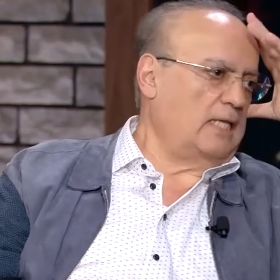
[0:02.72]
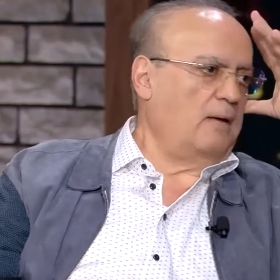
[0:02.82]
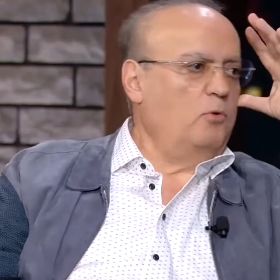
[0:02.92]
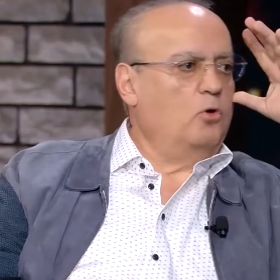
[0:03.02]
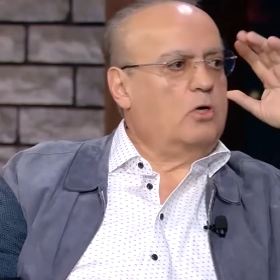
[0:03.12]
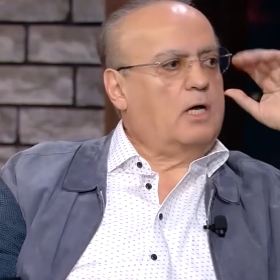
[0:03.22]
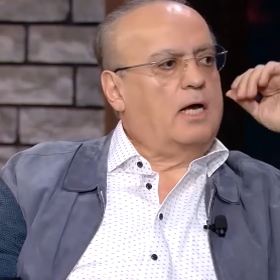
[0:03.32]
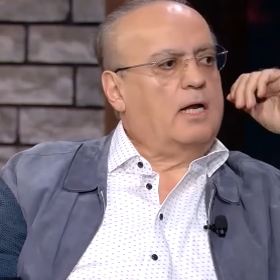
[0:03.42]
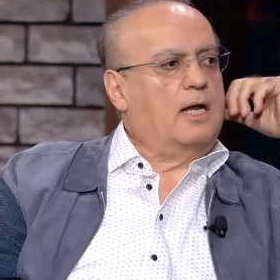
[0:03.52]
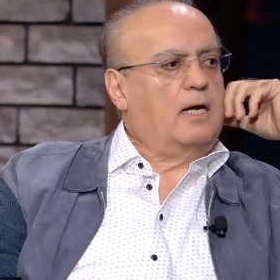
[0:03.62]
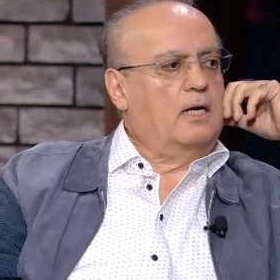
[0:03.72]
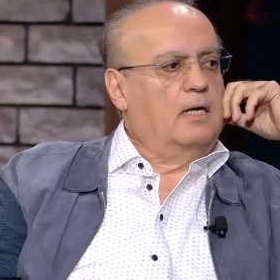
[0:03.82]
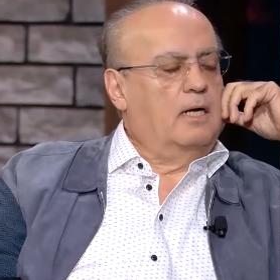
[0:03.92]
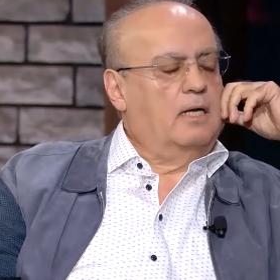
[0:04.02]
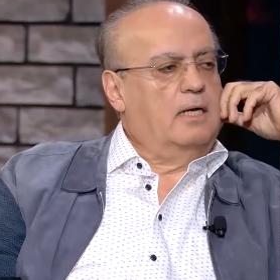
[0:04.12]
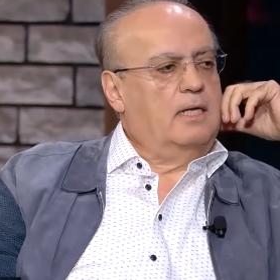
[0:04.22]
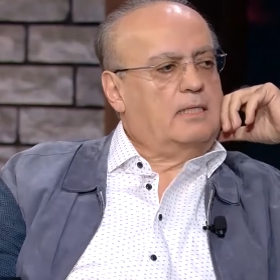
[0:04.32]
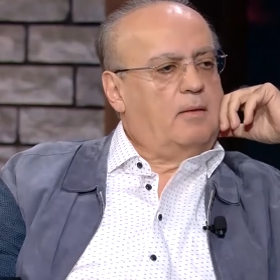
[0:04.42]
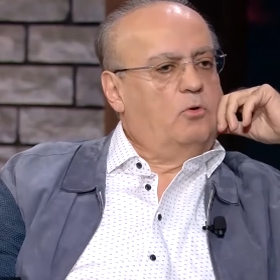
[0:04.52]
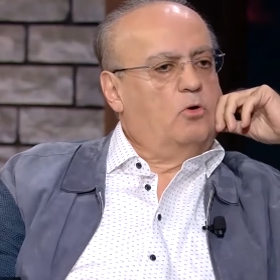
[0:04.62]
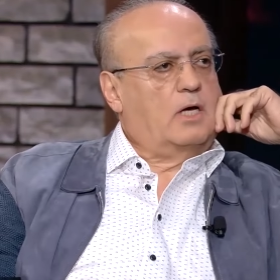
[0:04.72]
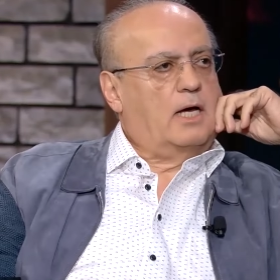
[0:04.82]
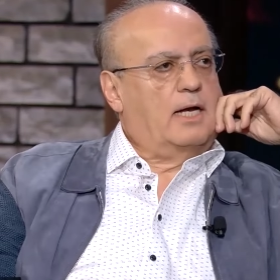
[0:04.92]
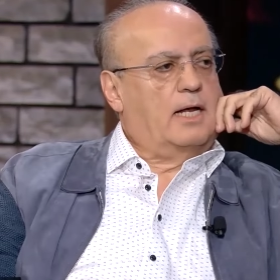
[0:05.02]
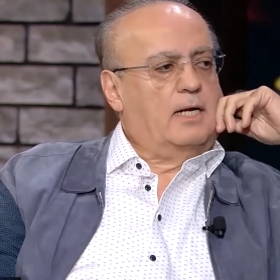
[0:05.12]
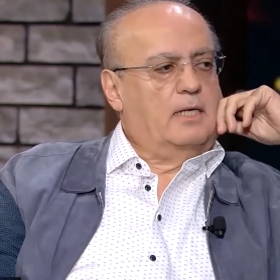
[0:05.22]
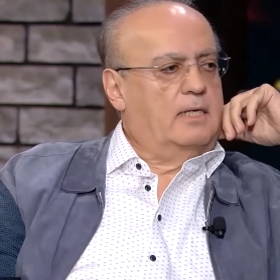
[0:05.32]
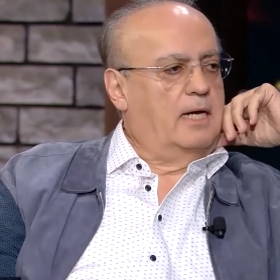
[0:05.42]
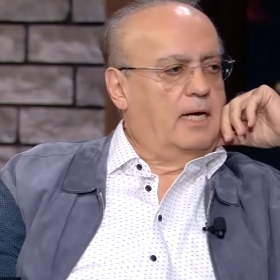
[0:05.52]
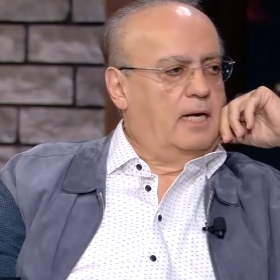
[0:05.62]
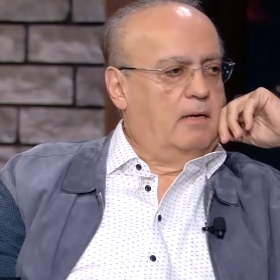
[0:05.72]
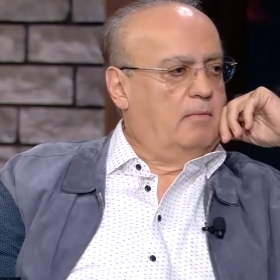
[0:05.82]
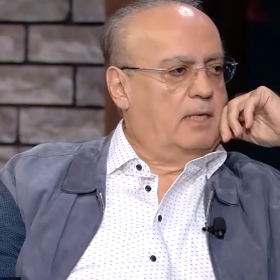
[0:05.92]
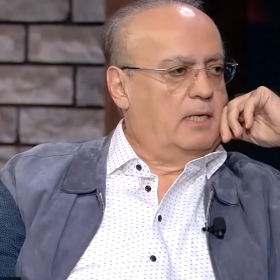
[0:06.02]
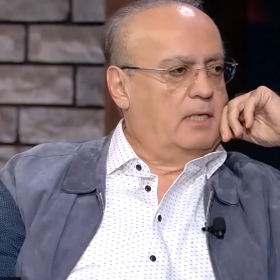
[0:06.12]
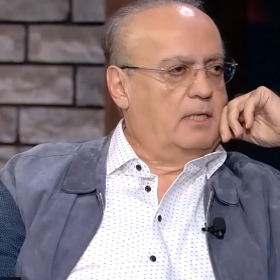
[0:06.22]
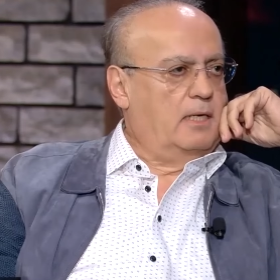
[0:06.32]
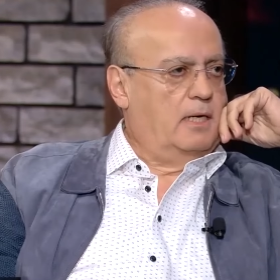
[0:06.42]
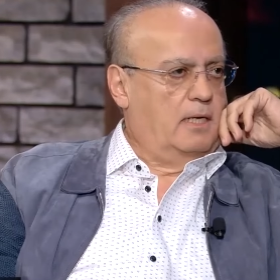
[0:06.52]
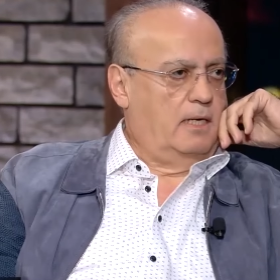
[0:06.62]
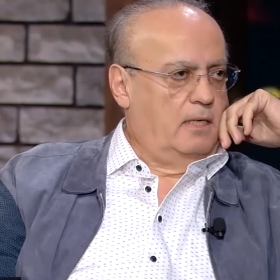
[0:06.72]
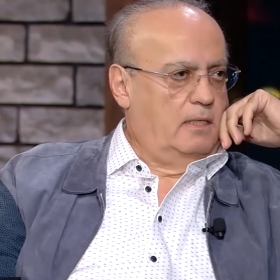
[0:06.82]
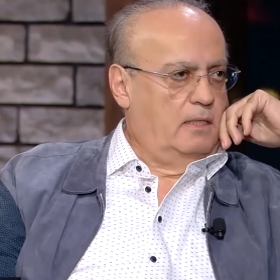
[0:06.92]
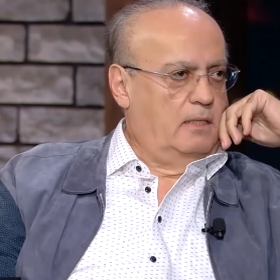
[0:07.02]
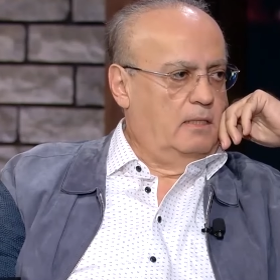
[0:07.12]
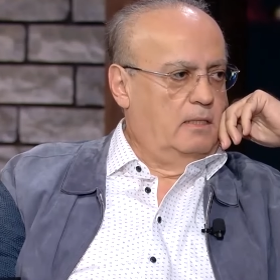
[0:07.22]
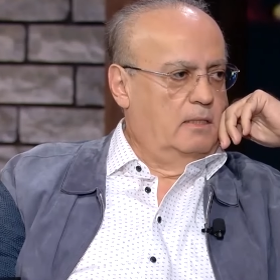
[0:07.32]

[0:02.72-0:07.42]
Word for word: تملك قرار لا تملك قرار الاداره الامريكيه انا رايي